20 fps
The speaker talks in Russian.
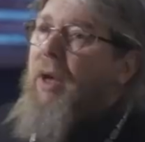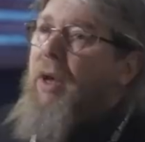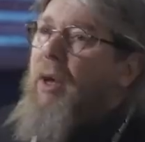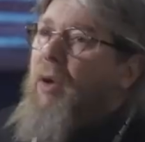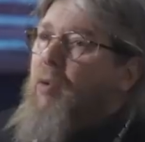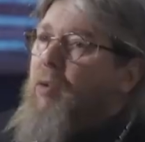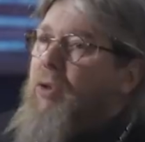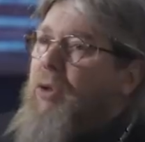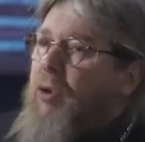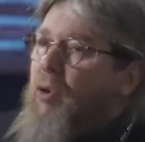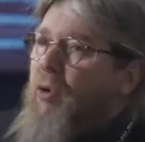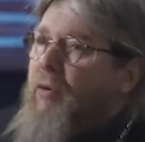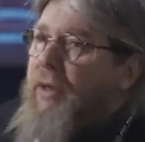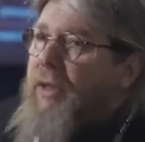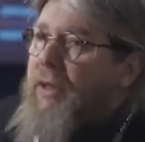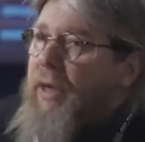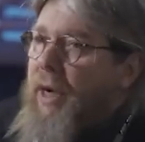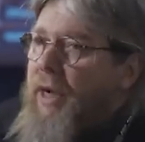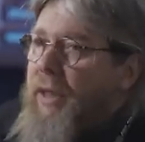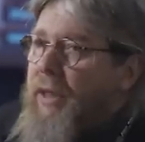э, условия
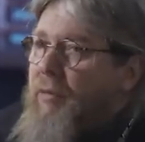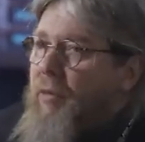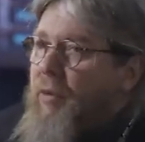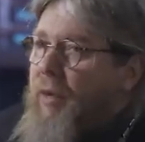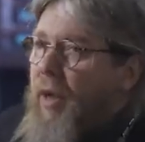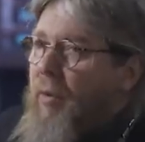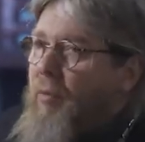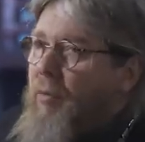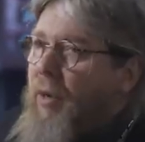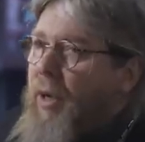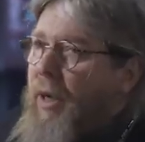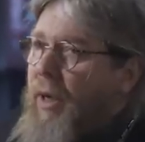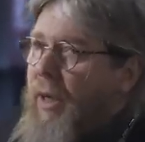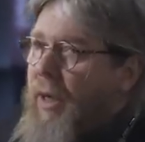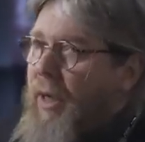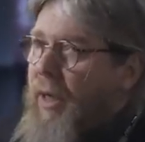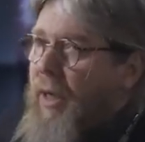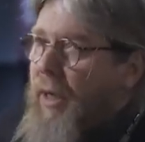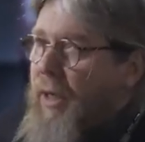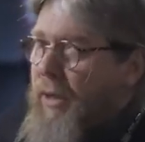строительства там
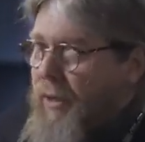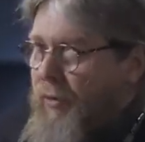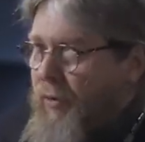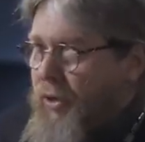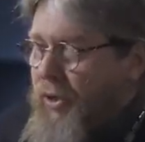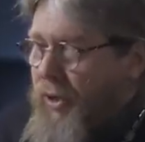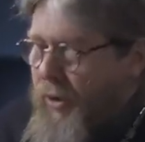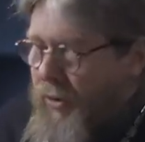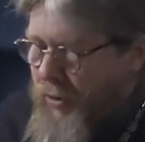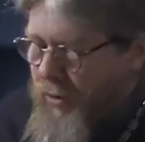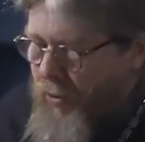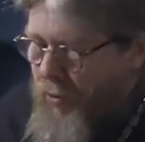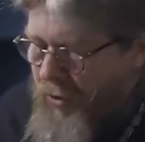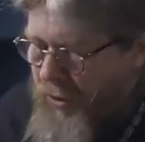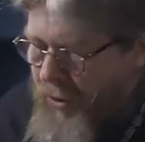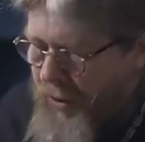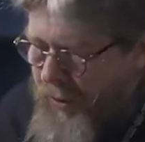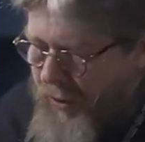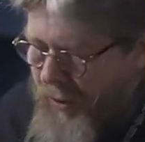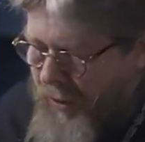были совершенно
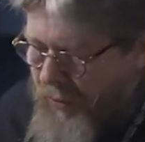другие